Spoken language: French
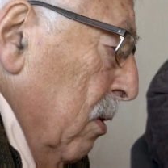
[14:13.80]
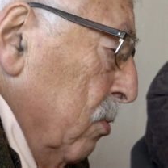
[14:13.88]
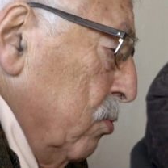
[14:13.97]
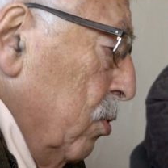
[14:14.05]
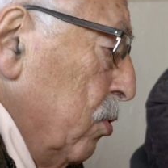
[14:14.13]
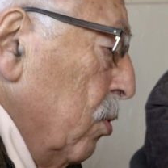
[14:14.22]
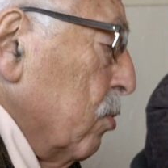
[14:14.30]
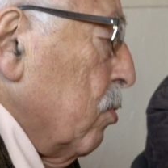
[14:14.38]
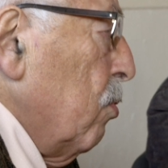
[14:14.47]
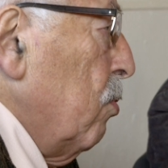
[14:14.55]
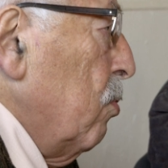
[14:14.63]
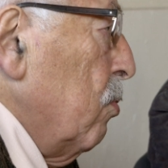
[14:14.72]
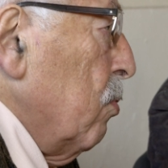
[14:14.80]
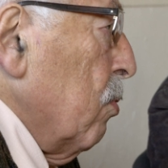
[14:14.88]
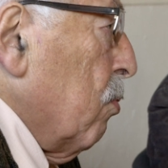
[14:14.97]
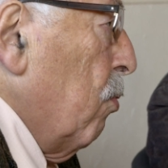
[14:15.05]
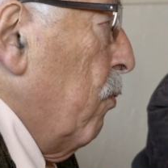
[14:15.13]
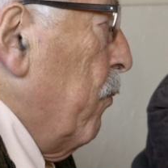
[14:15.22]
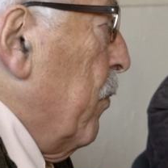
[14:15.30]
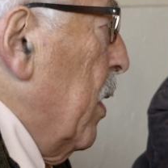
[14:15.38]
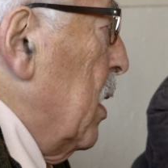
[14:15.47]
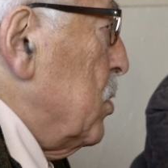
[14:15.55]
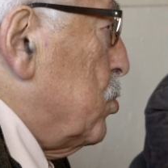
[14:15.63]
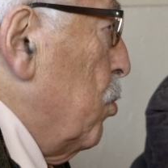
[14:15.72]
De notre
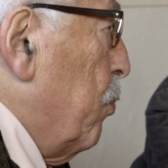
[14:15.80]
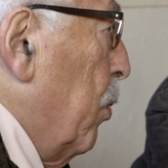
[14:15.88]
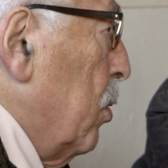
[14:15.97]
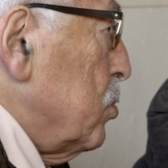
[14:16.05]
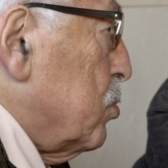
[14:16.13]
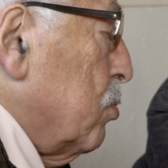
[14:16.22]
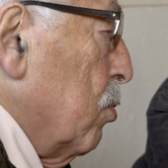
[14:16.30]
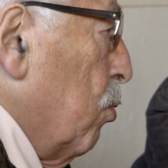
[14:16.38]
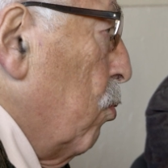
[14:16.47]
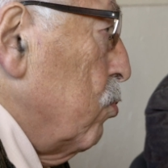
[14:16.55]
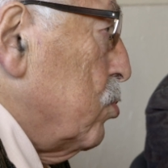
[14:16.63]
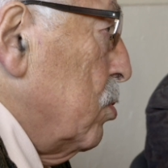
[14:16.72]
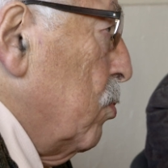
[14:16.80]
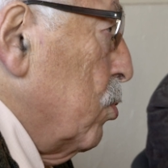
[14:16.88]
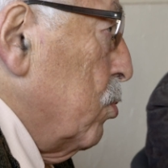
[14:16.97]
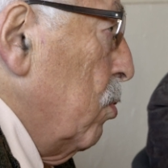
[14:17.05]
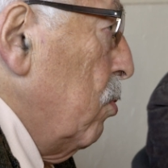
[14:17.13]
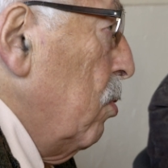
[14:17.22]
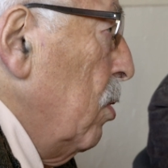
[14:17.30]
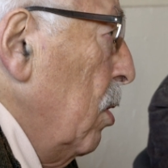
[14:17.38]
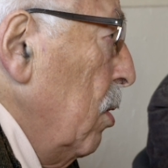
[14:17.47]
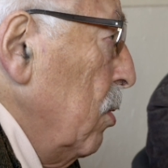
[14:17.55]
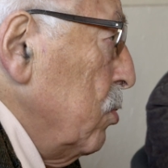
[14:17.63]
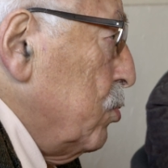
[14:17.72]
convoi, je pense que grosso modo,
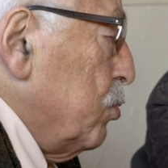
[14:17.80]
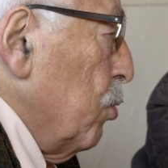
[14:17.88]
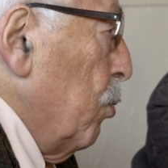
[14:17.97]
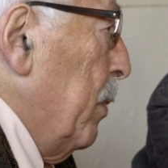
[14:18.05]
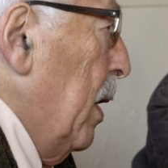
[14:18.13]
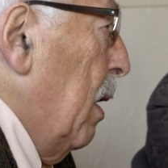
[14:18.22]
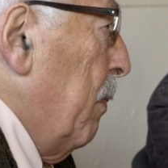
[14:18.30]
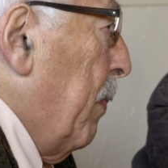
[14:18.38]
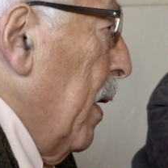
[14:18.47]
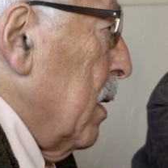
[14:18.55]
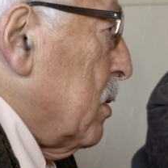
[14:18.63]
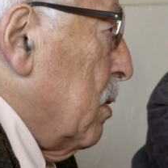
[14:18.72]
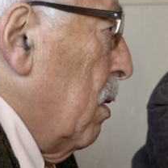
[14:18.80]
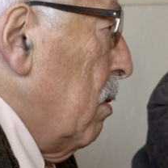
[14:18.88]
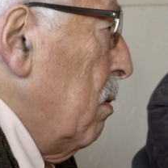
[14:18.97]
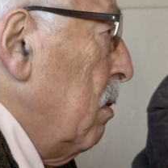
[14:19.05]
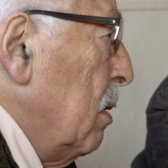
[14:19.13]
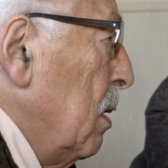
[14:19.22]
sur 1000 partants,